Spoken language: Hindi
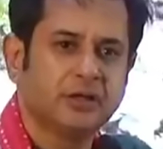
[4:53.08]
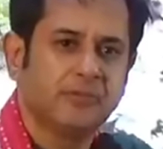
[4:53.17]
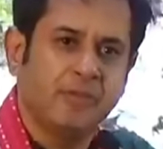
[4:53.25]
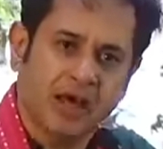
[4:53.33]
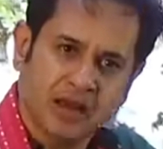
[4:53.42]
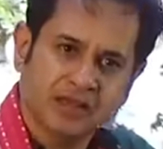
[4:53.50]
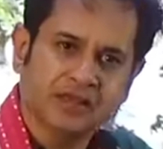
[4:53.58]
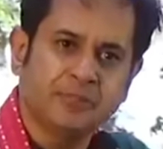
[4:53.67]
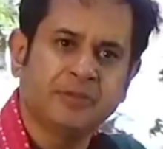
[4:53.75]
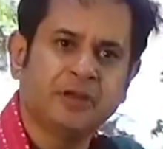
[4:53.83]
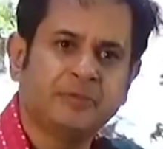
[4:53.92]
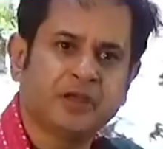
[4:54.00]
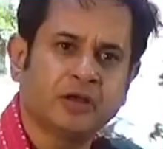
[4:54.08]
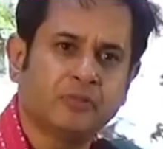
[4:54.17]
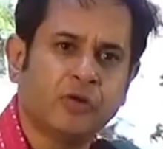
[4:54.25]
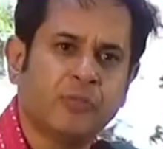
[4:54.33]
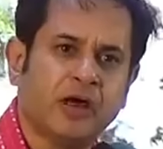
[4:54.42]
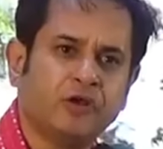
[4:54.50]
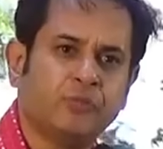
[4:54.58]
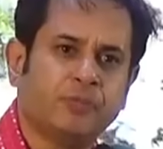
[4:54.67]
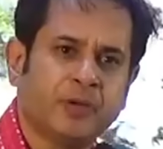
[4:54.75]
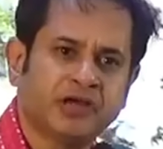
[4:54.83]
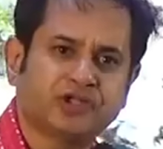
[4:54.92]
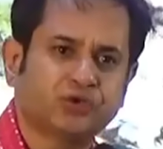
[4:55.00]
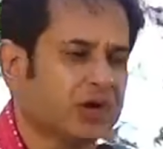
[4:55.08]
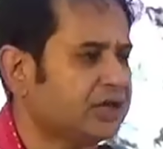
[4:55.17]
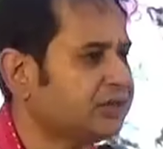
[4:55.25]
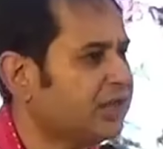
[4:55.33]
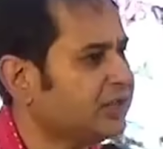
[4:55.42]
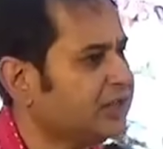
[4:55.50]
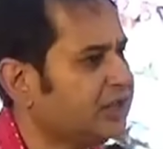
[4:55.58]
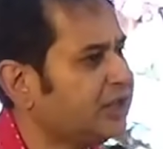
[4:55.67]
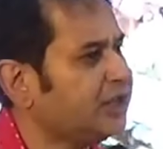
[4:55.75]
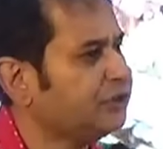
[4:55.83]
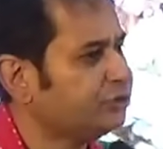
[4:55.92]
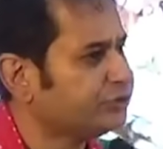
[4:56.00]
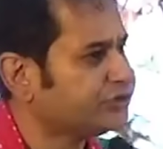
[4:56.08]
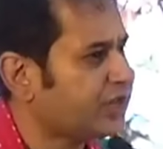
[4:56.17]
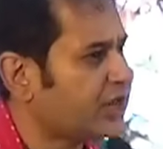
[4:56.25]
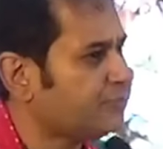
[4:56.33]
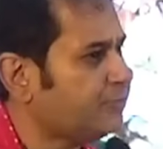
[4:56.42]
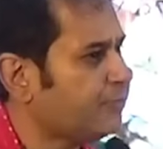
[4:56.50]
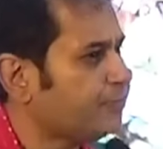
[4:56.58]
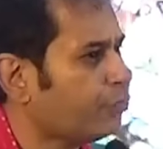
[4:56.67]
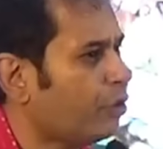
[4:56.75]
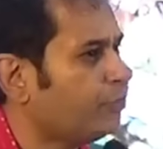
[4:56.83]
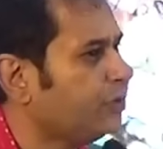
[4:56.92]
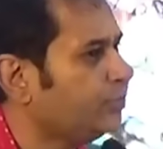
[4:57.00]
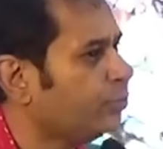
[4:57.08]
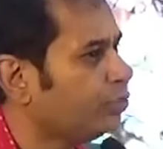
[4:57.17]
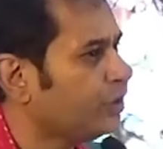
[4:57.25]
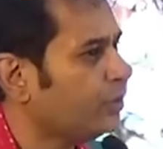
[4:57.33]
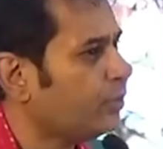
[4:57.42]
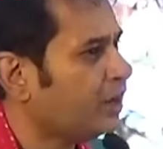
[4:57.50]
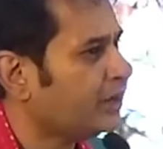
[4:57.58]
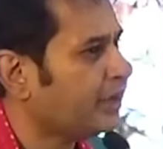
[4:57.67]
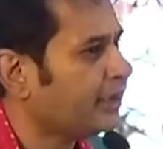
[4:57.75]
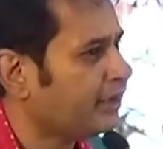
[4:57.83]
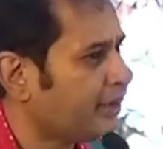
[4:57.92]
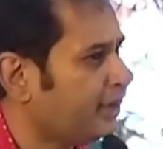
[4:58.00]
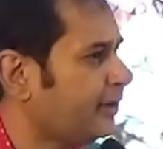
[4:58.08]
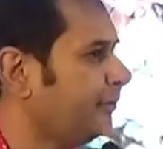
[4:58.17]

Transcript: महाराजा वीर विक्रम को मालूम पड़ चुका था कि हिंदुस्तान में प्रॉब्लम होने वाला है